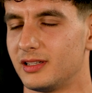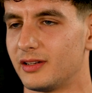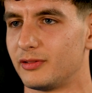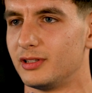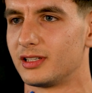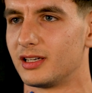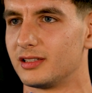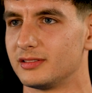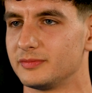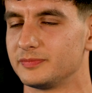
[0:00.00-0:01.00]
ja, völlig
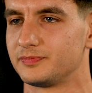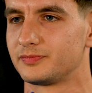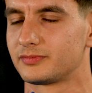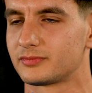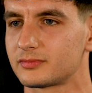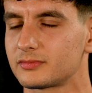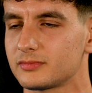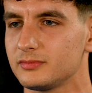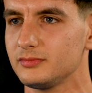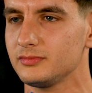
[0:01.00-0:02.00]
klar. Und
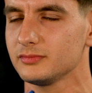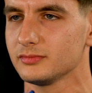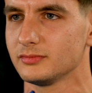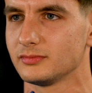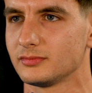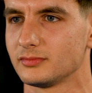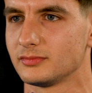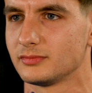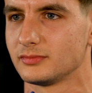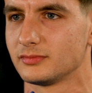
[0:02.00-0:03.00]
abschließend meine
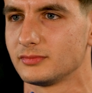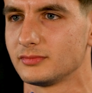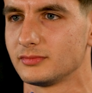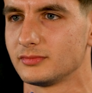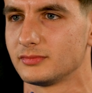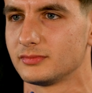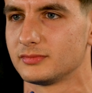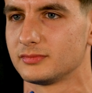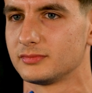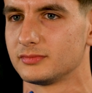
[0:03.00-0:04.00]
Ziele mit dem FCM.